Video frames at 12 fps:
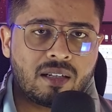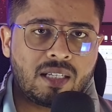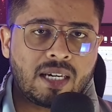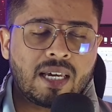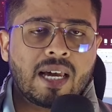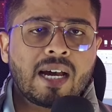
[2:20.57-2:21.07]

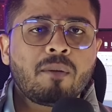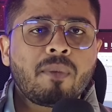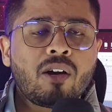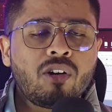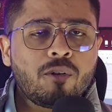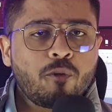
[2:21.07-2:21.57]
ठीक है अगर
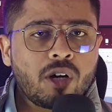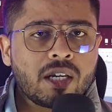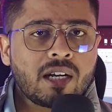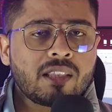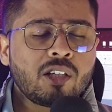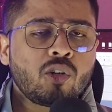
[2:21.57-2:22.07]
मानो
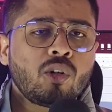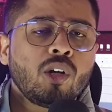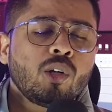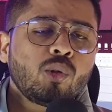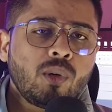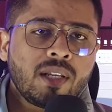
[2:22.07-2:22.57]
डिफॉल्ट करते हो
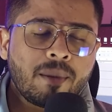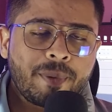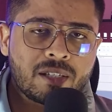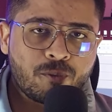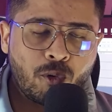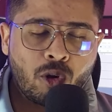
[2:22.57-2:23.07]
तो उनके
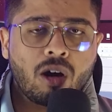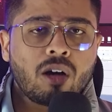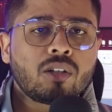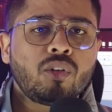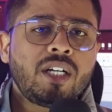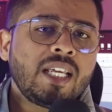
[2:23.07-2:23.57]
पास फुल
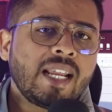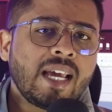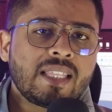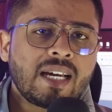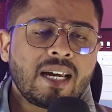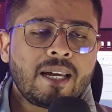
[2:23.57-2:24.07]
अथॉरिटी
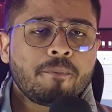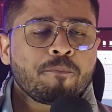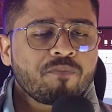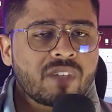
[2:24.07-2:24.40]
रहता है